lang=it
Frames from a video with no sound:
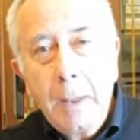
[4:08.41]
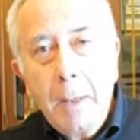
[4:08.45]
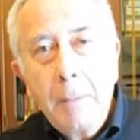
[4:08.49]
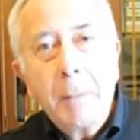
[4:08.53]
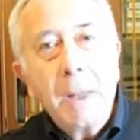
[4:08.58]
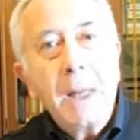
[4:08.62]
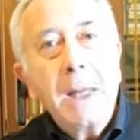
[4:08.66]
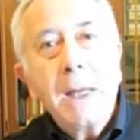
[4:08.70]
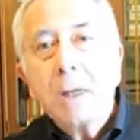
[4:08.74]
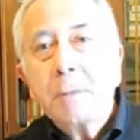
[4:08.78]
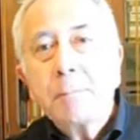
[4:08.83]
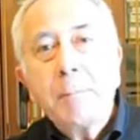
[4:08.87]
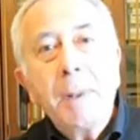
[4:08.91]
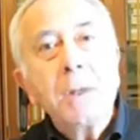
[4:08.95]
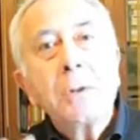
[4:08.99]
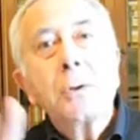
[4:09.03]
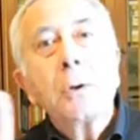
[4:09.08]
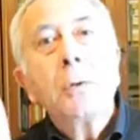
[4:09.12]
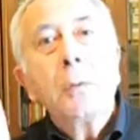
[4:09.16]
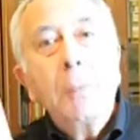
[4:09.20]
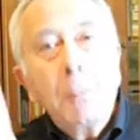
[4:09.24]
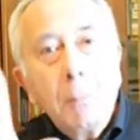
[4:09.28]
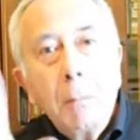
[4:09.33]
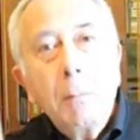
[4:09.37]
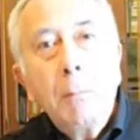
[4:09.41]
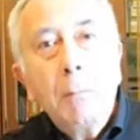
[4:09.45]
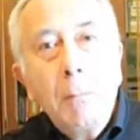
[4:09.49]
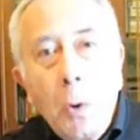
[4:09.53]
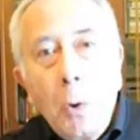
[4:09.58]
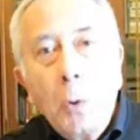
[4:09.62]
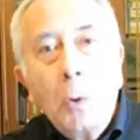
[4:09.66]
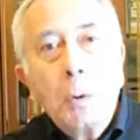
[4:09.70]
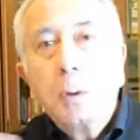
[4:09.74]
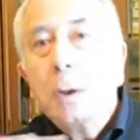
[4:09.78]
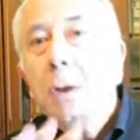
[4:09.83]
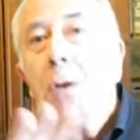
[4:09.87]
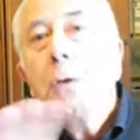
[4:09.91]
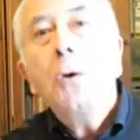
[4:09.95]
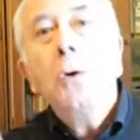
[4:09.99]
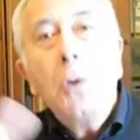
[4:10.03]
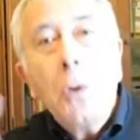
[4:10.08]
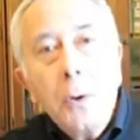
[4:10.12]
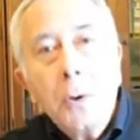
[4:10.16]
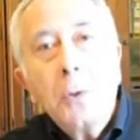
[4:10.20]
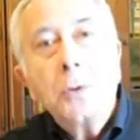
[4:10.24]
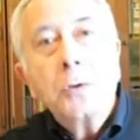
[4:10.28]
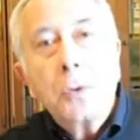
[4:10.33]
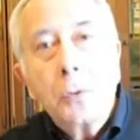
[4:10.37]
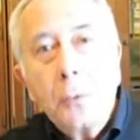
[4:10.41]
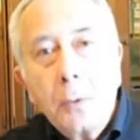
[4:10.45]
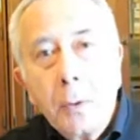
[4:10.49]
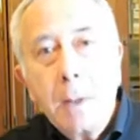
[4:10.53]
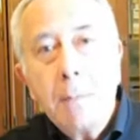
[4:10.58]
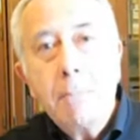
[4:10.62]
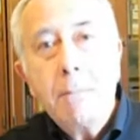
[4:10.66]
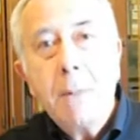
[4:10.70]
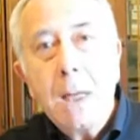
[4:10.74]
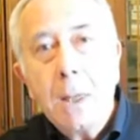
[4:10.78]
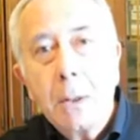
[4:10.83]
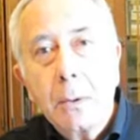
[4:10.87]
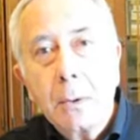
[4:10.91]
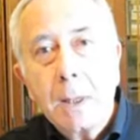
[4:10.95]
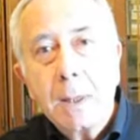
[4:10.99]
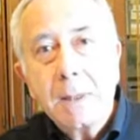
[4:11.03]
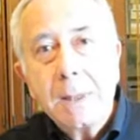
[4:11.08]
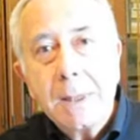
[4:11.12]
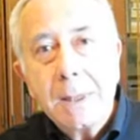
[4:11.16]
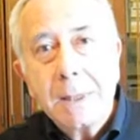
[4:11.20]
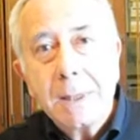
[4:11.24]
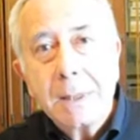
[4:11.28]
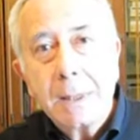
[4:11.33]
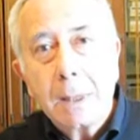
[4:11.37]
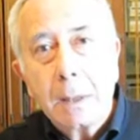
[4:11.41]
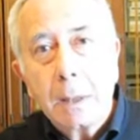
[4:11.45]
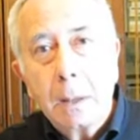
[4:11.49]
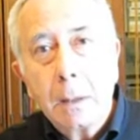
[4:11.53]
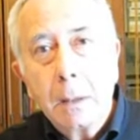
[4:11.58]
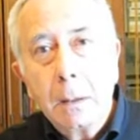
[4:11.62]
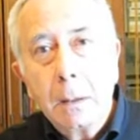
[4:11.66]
perché spesso molti non conoscono nemmeno che esiste